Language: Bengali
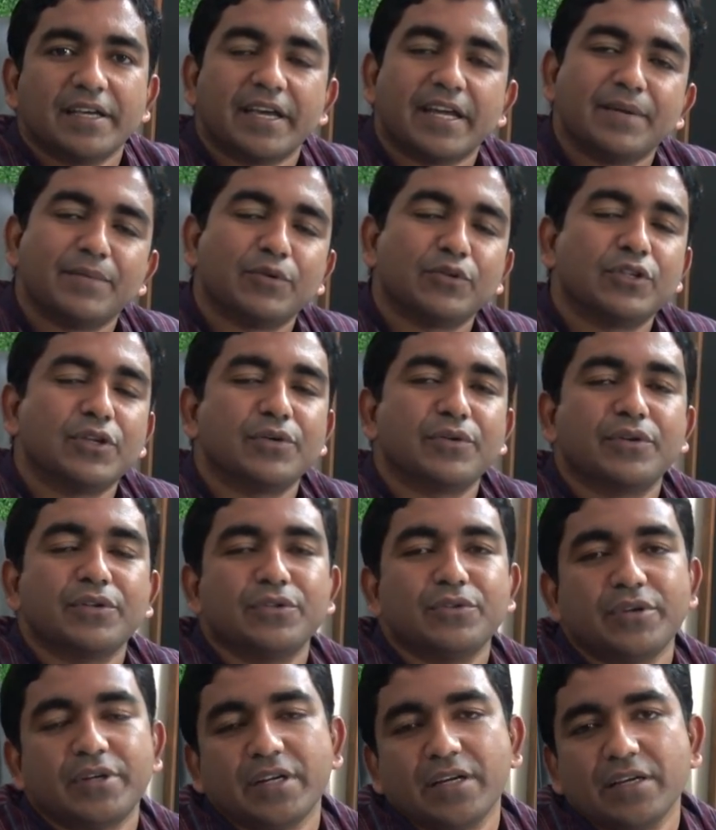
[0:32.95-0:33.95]
এর মধ্যেও
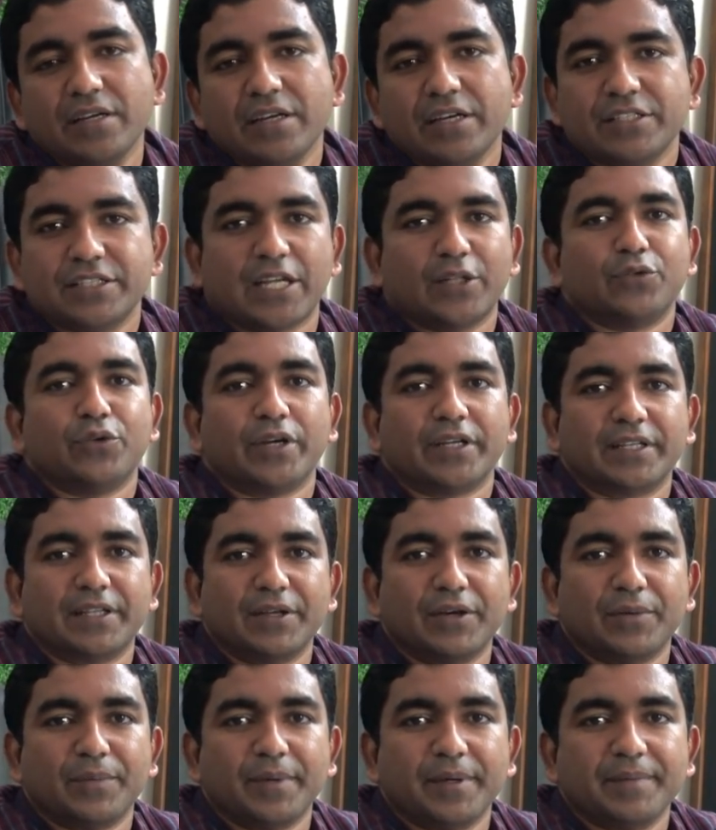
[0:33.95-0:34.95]
কিন্তু এটা চালু রাখতে
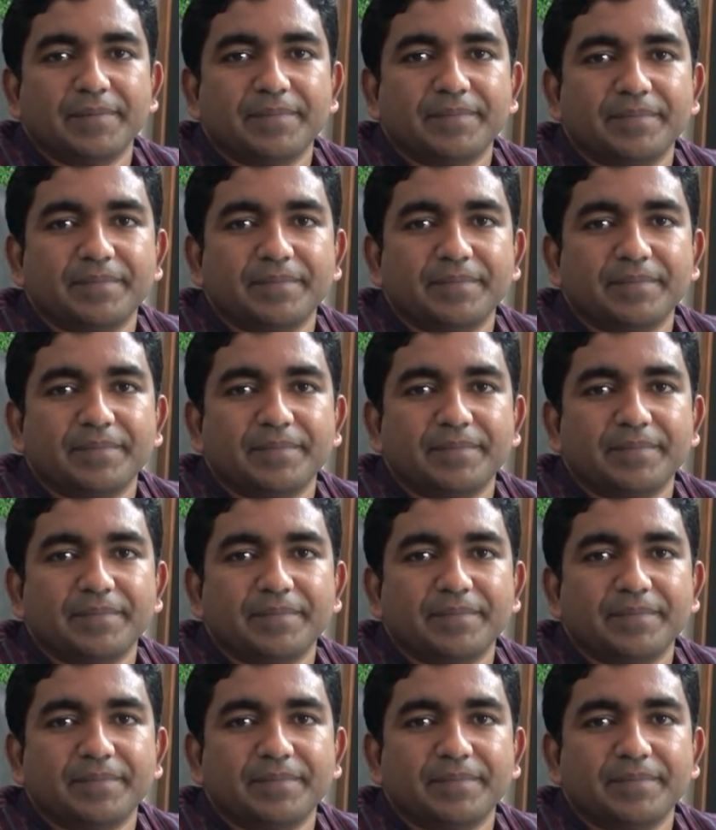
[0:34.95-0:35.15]
হবে